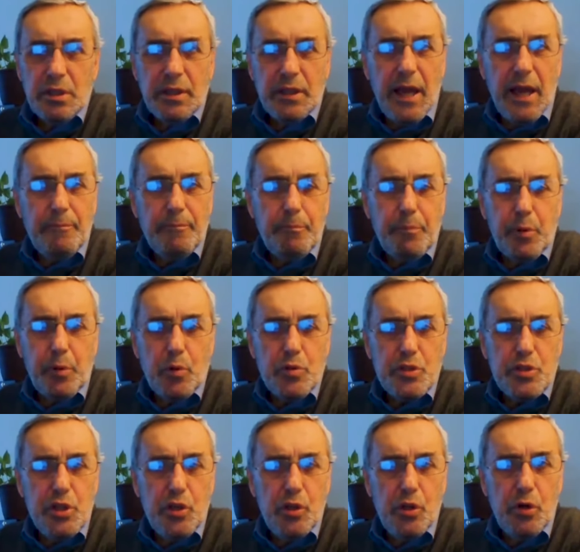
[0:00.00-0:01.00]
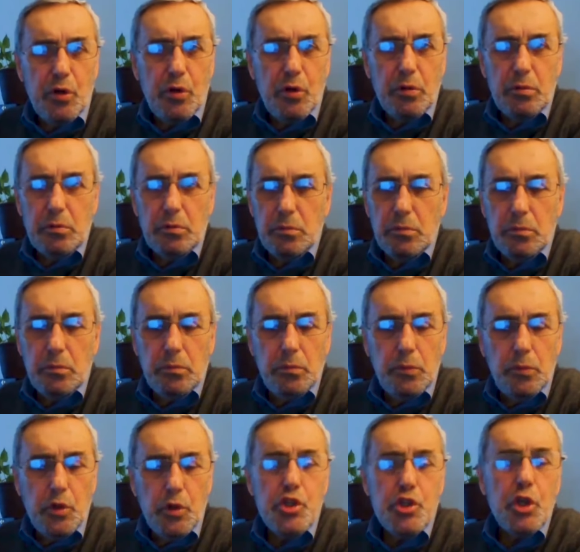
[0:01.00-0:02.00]
que han producido
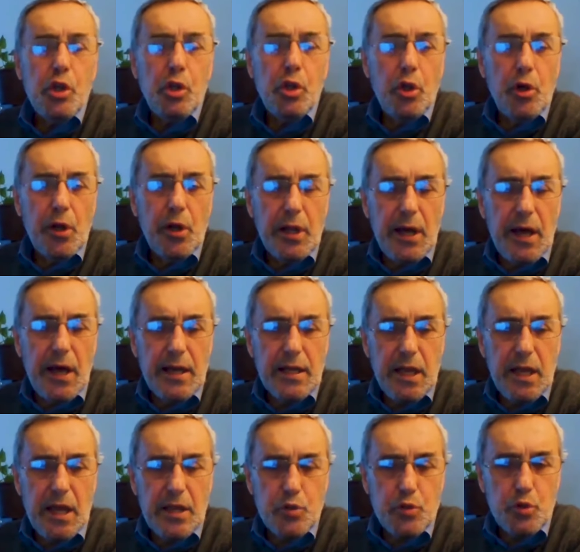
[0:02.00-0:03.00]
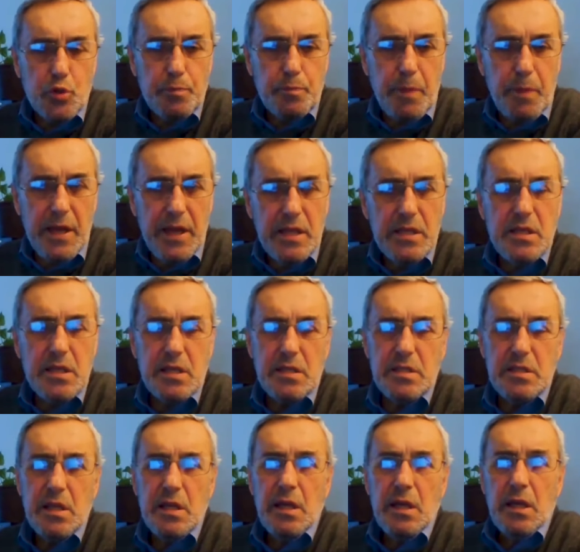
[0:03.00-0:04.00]
mucho dolor a, sus países.